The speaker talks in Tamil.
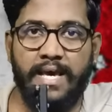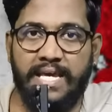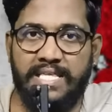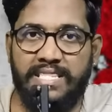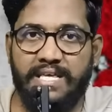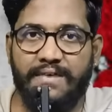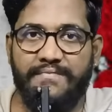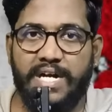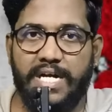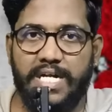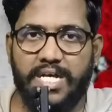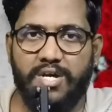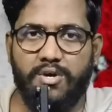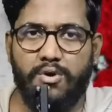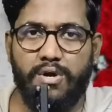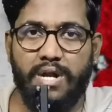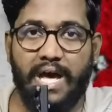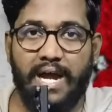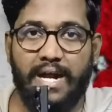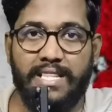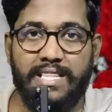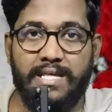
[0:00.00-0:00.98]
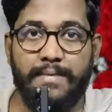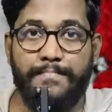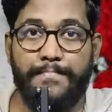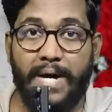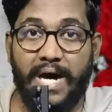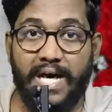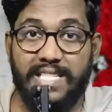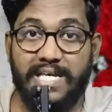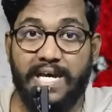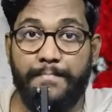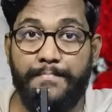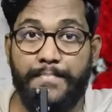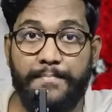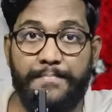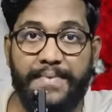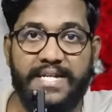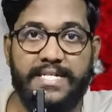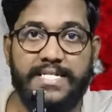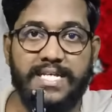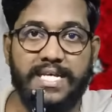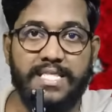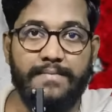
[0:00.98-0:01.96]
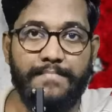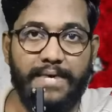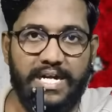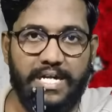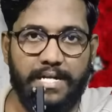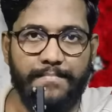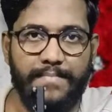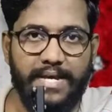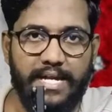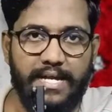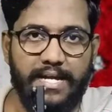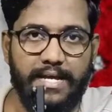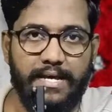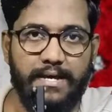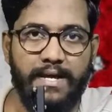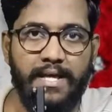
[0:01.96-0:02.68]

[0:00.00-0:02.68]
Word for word: இந்த வேண்டுகோளானது பாதுகாப்பு பற்றியது மட்டுமல்ல